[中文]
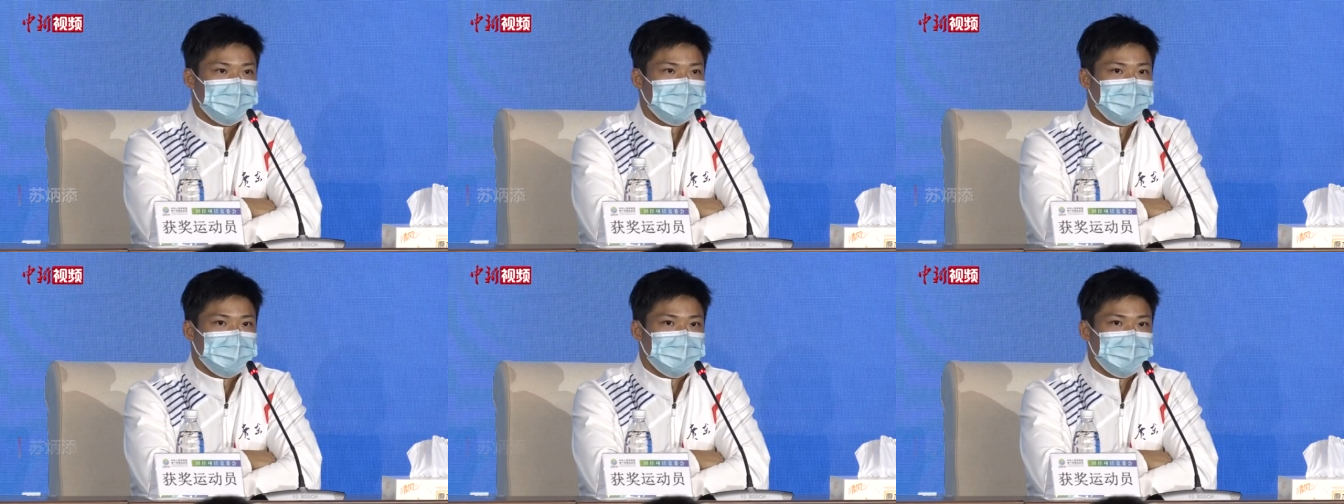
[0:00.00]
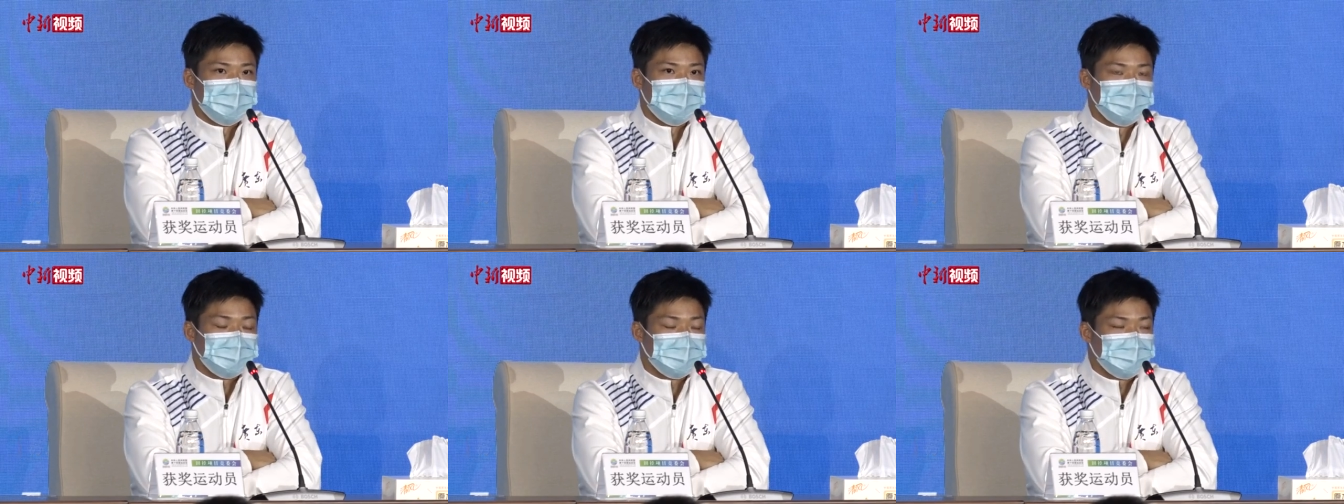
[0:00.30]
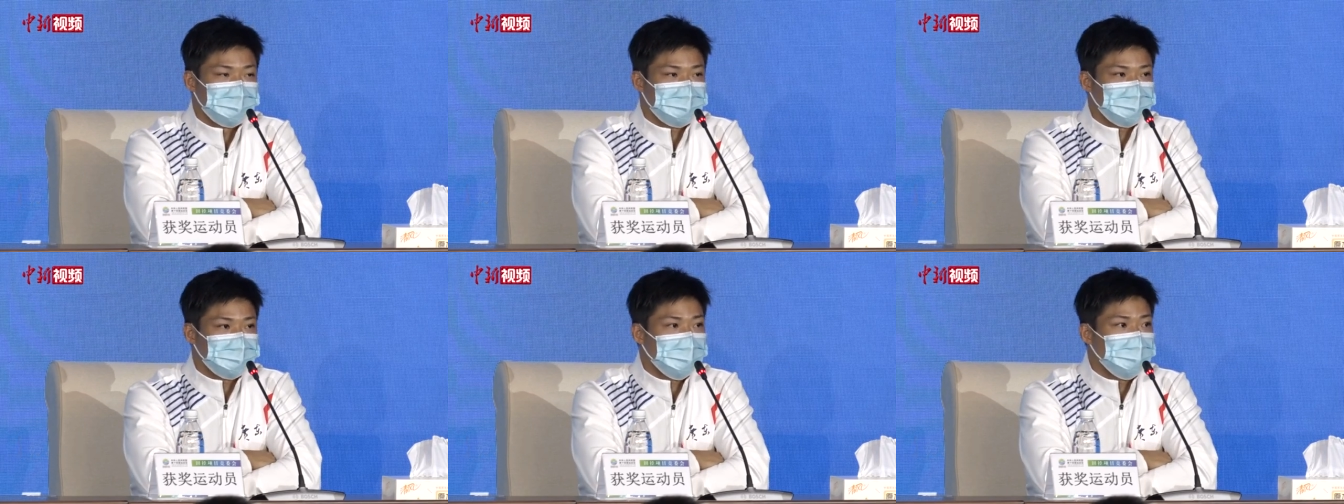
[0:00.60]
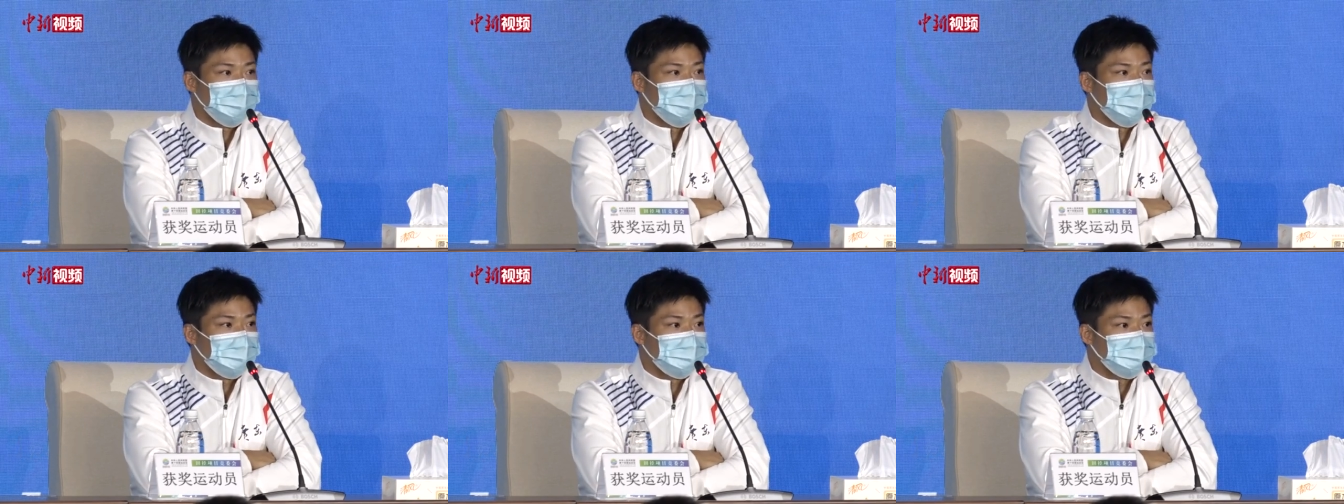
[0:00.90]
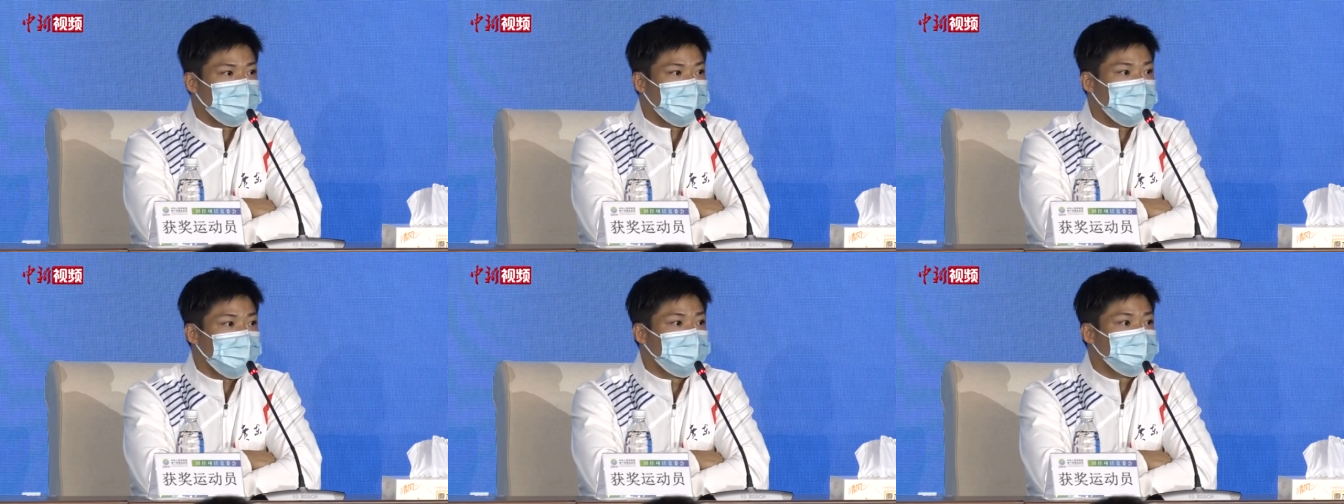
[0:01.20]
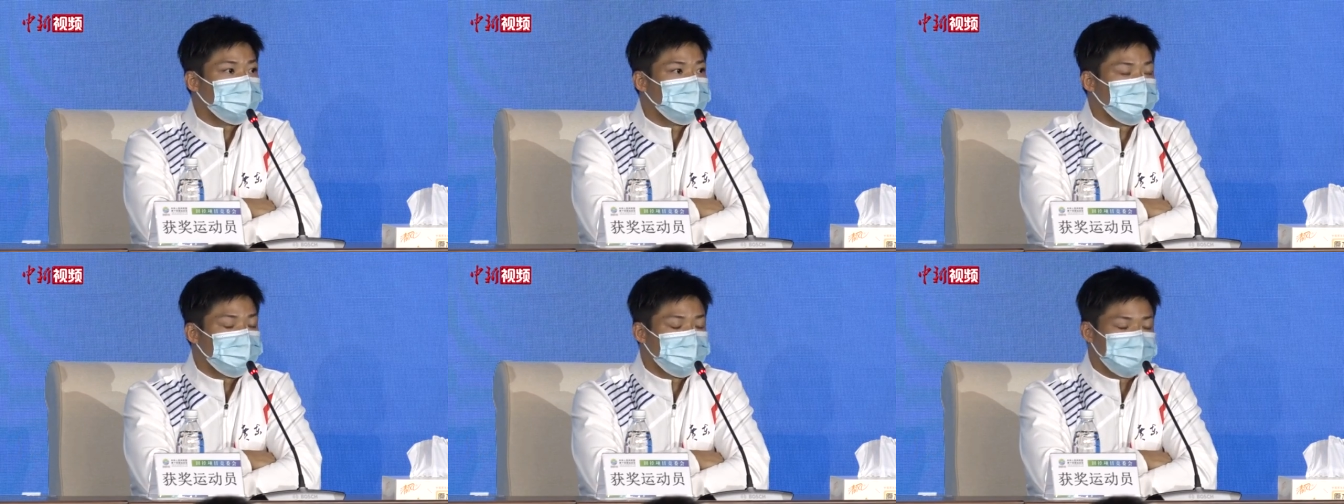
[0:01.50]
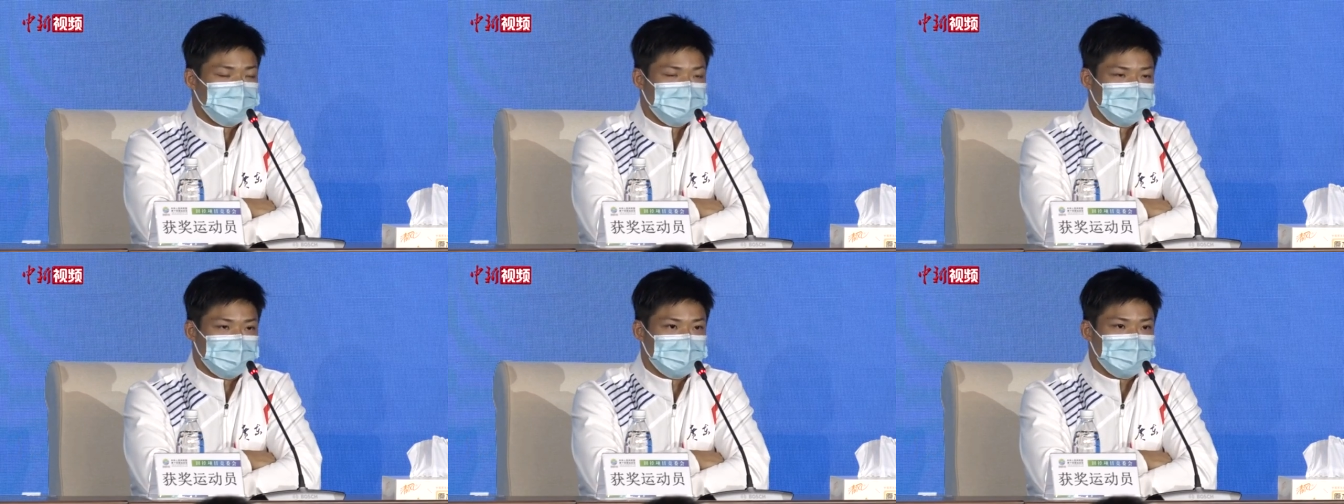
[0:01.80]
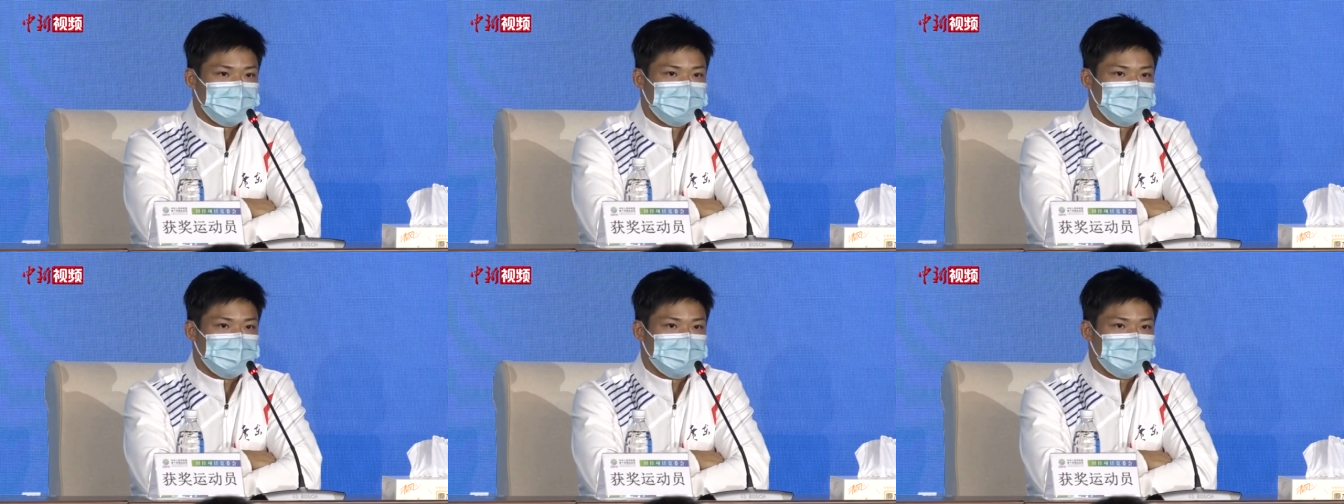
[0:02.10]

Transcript: 呃大湾大湾区举行，